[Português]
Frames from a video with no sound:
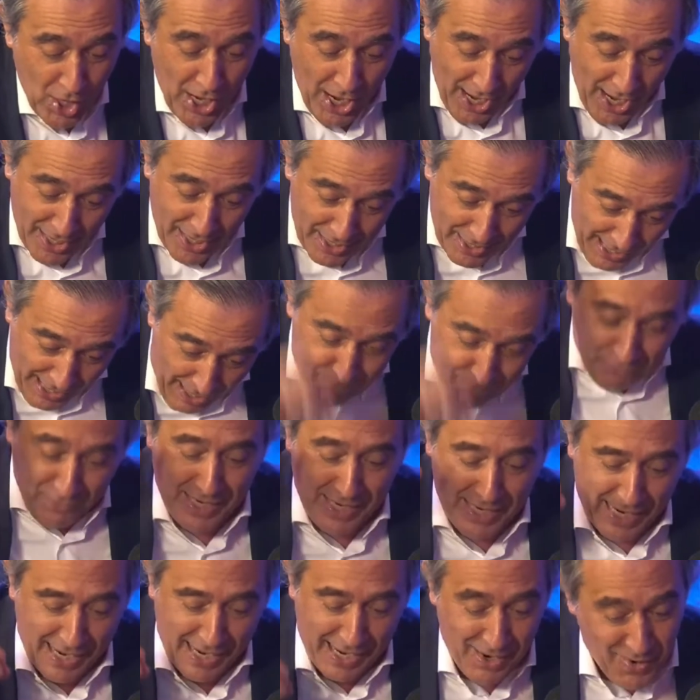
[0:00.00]
Aí ele,
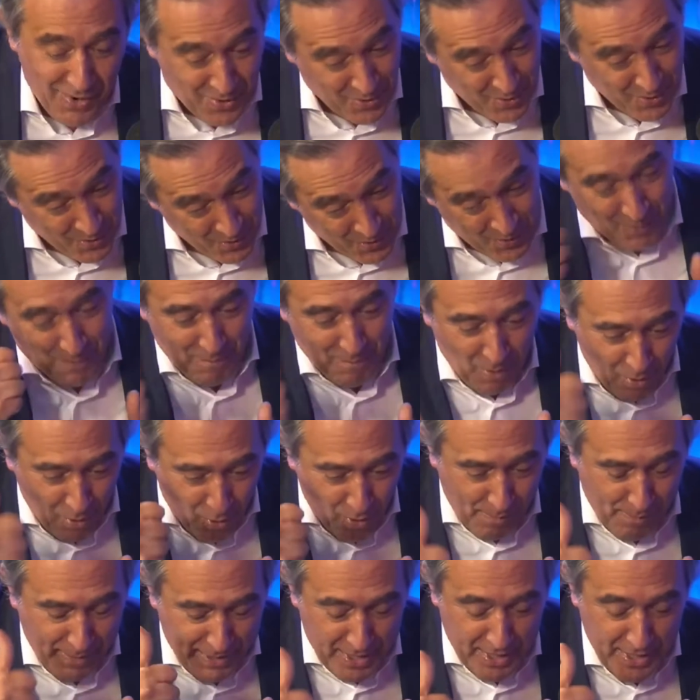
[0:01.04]
África. Oh,
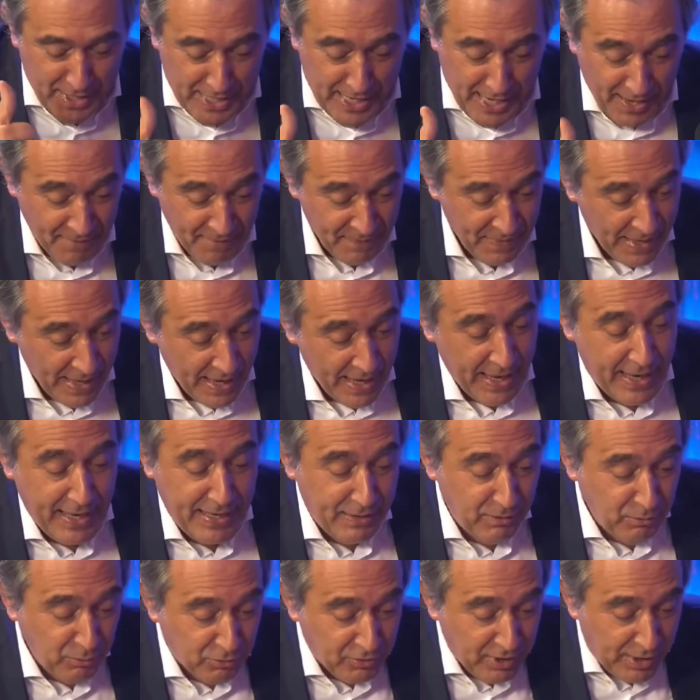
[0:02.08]
boa bananinha.
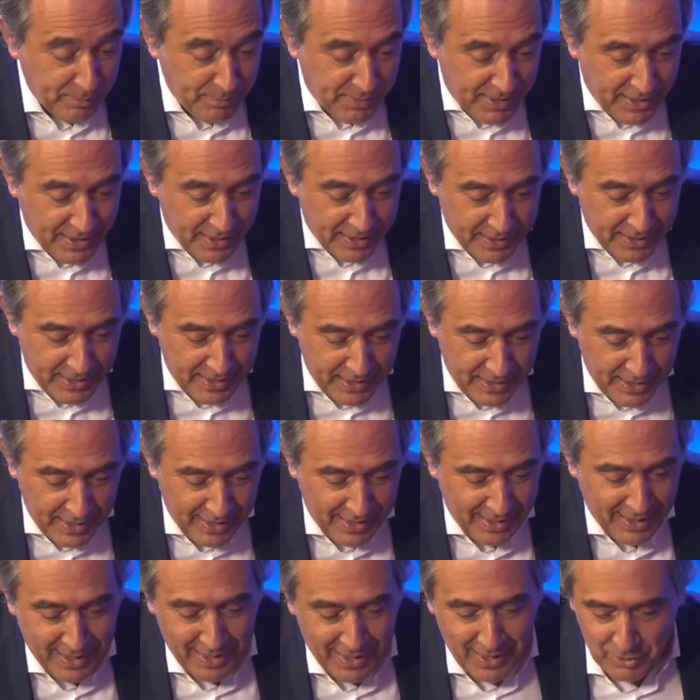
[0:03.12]
Ele não sabia quem
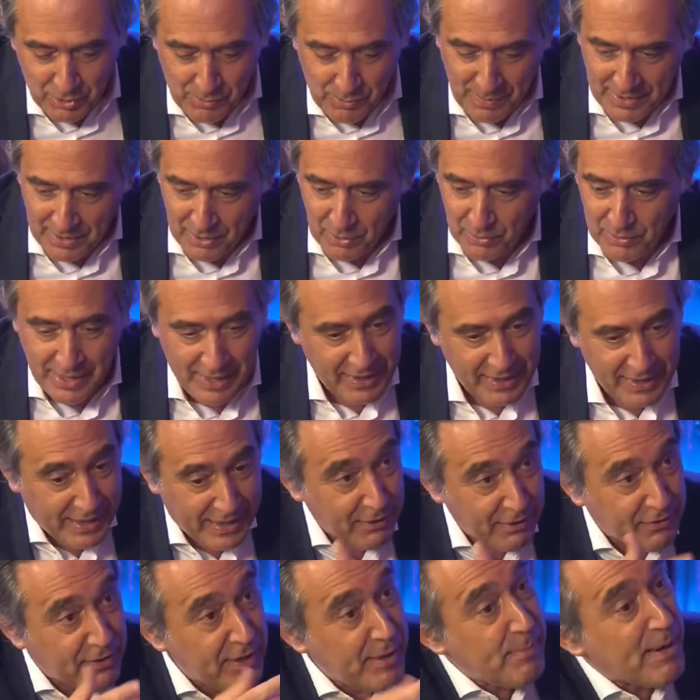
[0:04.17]
é. Numa reunião. Ele
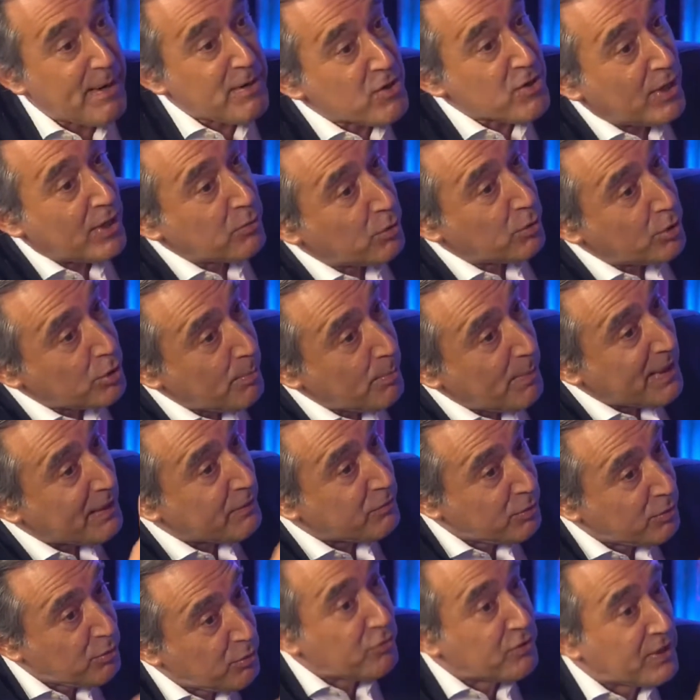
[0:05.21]
quer ser embaixador do
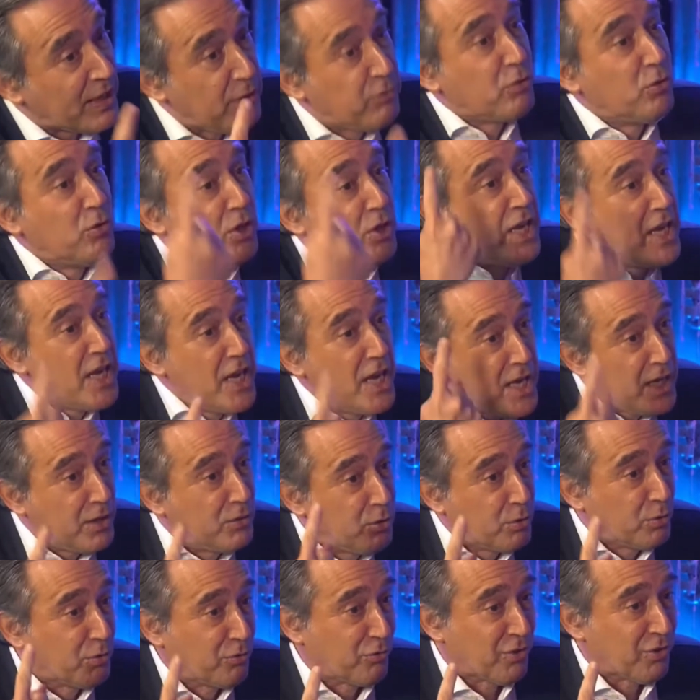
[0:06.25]
Brasil nos Estados
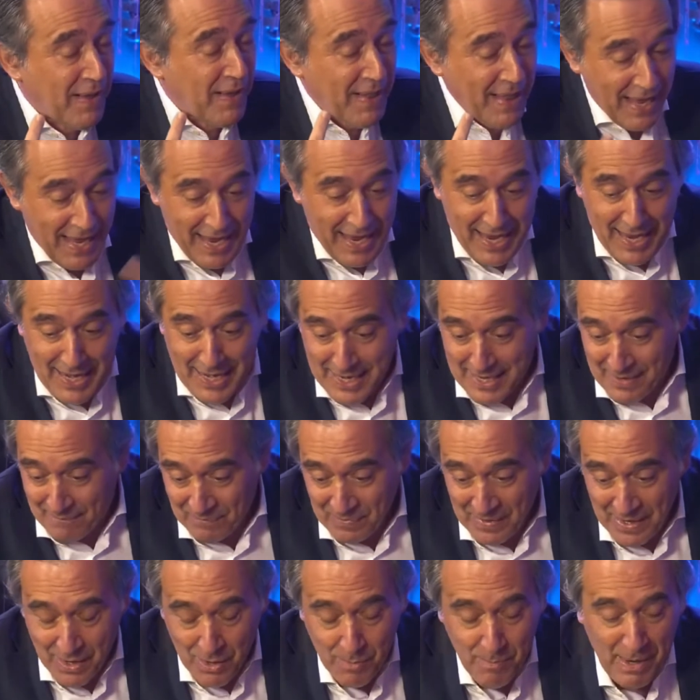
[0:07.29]
Unidos. Ele,
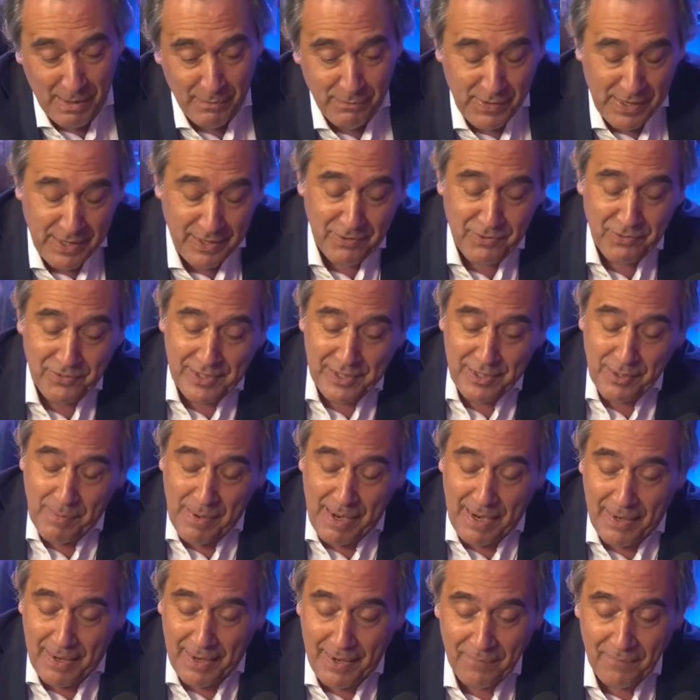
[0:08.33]
uma vez, tem
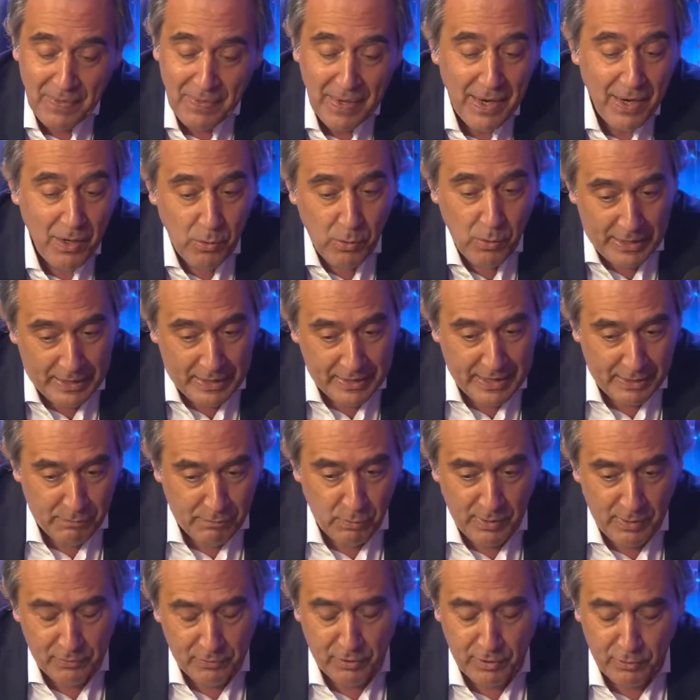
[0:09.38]
uma, um, ele estava
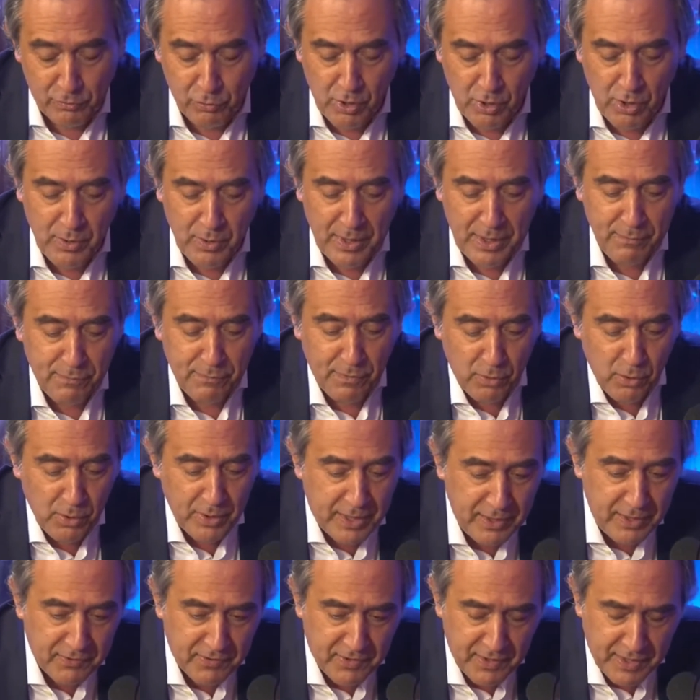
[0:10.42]
um assessor, alguém falou
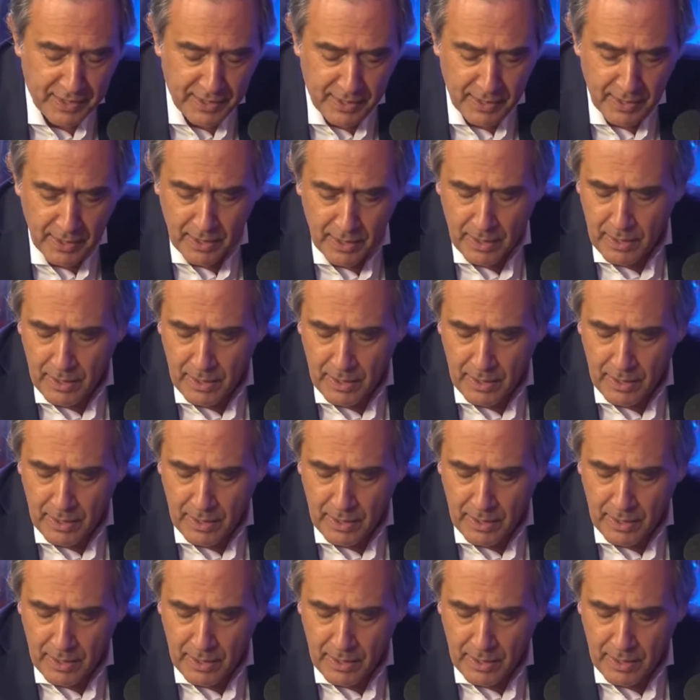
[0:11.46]
Kissinger.